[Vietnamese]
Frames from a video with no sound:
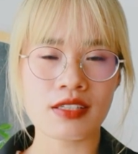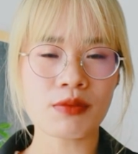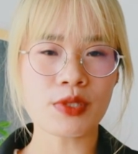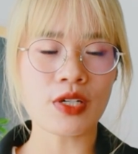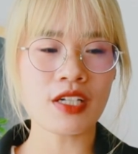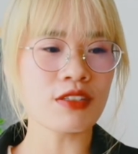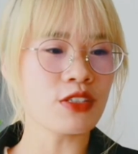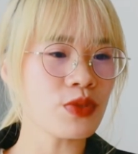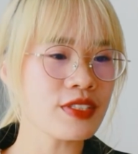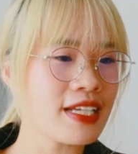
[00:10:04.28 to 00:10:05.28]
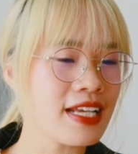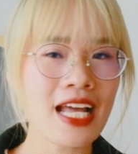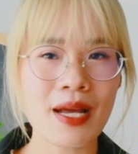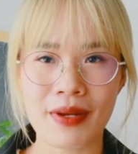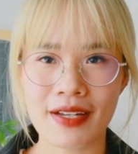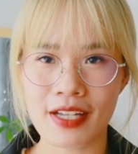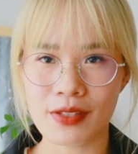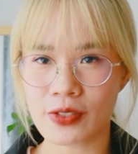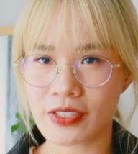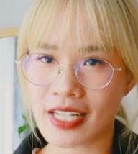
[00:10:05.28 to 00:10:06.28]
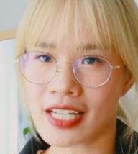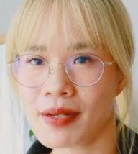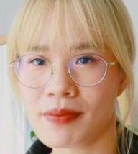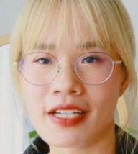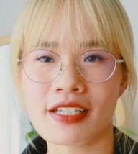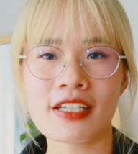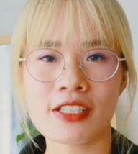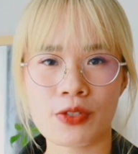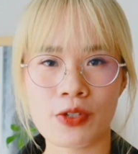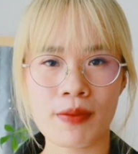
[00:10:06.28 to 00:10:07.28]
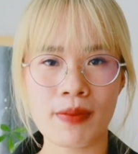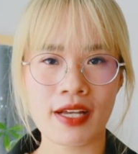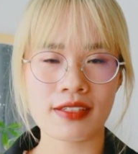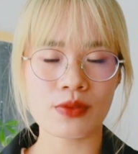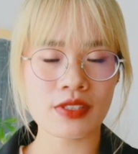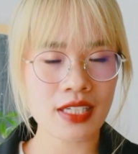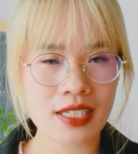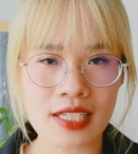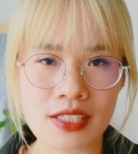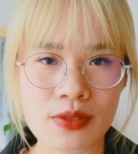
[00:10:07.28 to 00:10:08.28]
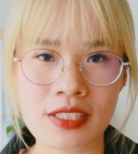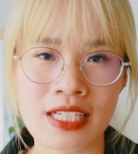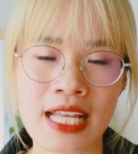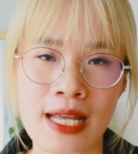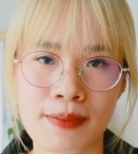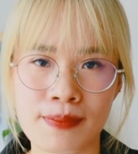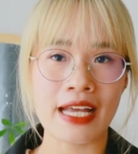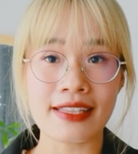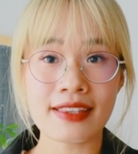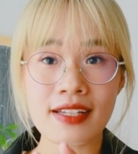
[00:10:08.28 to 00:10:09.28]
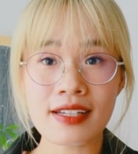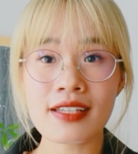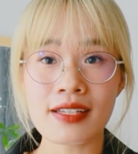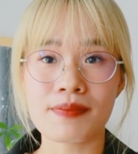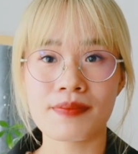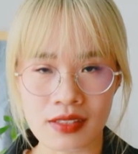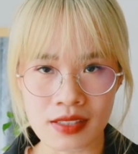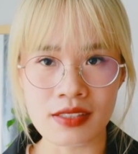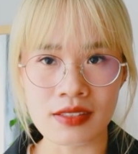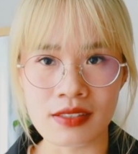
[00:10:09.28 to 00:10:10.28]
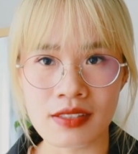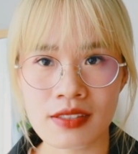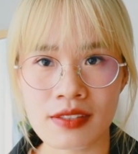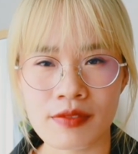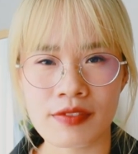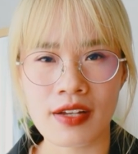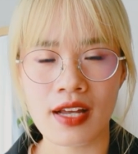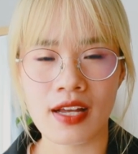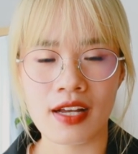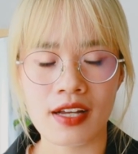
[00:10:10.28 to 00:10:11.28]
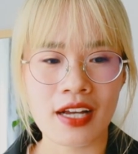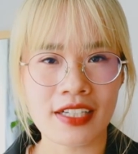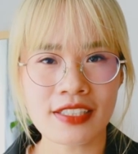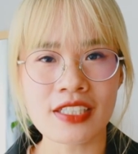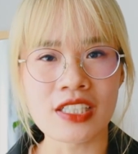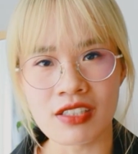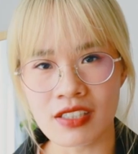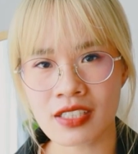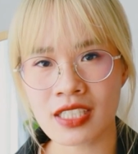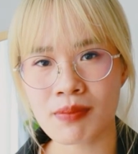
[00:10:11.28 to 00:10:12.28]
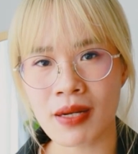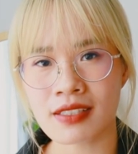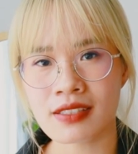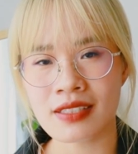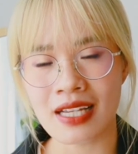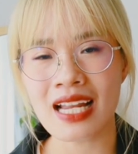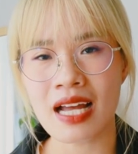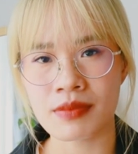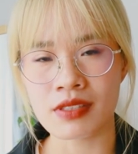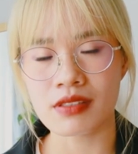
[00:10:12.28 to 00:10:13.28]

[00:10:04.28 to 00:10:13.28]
không nói là ừ tôi sẽ làm cái này tôi sẽ làm cái kia cho các bạn tôi nhất định tôi sẽ làm hãy tiết kiệm lời hứa và hãy chỉ hứa khi bạn sẽ làm